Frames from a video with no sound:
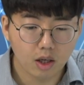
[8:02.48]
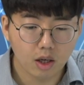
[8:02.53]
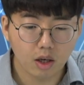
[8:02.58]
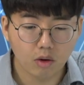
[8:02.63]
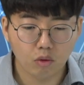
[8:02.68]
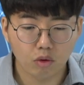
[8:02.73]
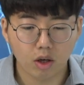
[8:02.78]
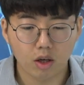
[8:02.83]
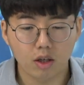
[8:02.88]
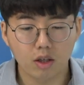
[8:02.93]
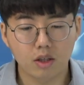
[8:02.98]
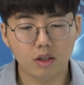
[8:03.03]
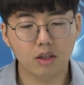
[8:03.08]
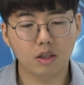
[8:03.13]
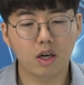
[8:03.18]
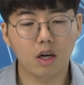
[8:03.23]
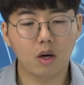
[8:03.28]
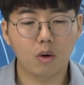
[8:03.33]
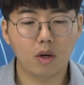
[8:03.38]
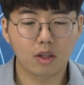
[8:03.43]
우리가
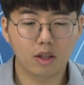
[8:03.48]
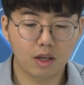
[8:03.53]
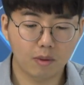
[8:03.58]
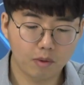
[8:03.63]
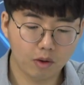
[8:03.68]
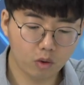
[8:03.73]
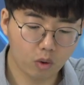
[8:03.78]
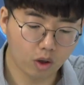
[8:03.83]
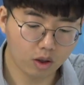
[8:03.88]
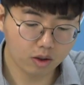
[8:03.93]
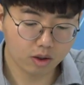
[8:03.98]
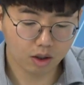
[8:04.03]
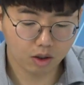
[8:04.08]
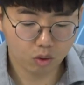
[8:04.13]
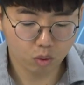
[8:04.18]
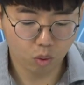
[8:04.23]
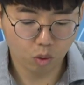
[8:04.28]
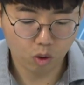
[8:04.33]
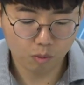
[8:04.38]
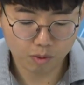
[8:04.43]
리츠라고 한다면 굉장히
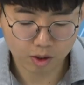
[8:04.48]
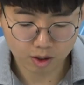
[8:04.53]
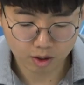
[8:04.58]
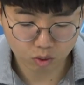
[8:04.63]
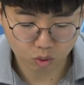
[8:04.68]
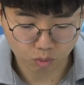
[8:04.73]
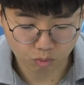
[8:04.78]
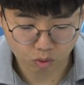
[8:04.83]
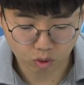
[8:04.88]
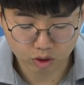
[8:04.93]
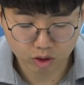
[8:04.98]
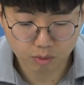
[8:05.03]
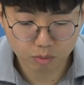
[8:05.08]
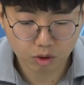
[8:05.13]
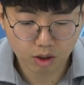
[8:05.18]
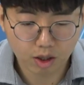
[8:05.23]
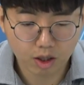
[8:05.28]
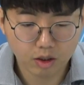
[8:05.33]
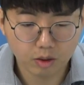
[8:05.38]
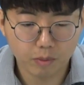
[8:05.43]
좋을 만한 종목,
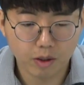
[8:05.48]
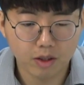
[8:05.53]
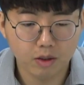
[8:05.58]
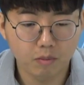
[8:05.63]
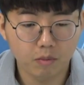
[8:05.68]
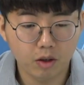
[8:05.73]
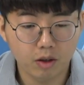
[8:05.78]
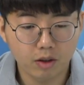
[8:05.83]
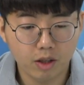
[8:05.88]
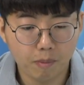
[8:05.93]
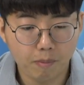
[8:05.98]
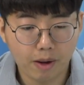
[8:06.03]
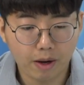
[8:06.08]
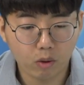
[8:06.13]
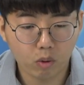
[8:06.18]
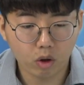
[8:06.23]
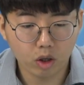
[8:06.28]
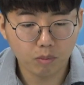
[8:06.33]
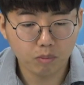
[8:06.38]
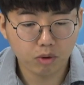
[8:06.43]
이제부터 하나씩 말씀드리는데, 네.
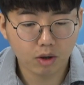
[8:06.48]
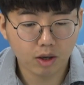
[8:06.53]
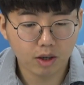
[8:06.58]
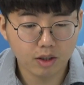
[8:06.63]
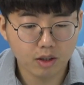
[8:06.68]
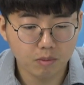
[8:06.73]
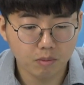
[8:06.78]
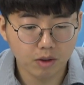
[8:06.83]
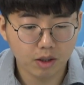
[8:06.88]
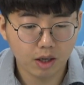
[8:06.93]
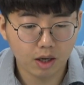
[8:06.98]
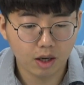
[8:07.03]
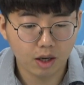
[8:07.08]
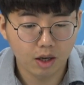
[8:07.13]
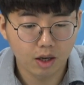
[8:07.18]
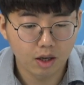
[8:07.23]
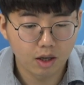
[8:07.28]
맥쿼리 인프라가 있습니다.